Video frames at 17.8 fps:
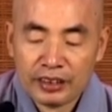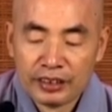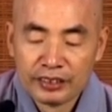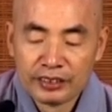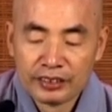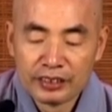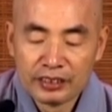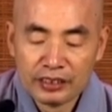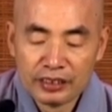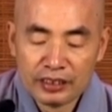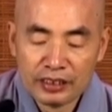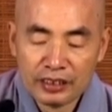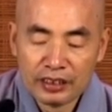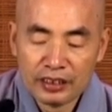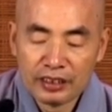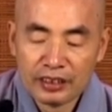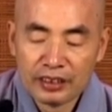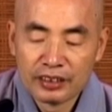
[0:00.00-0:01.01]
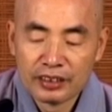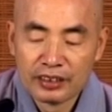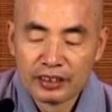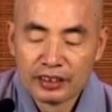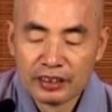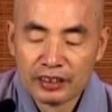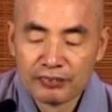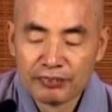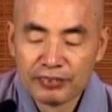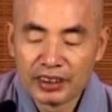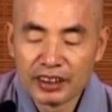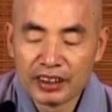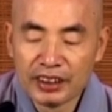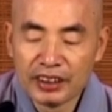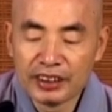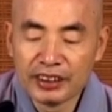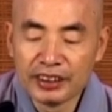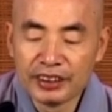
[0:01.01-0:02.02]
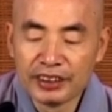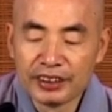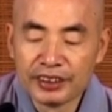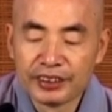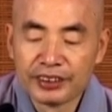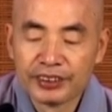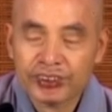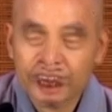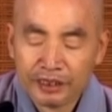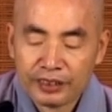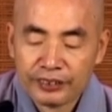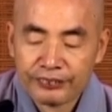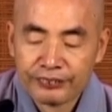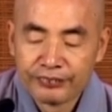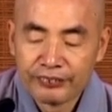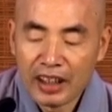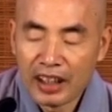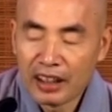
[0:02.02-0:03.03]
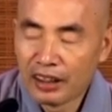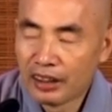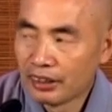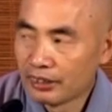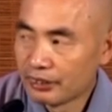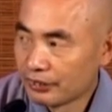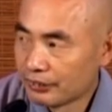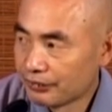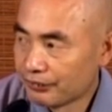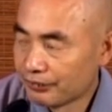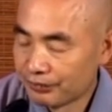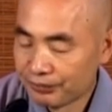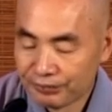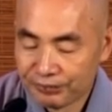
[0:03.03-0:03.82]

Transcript: 就是不可以法劳，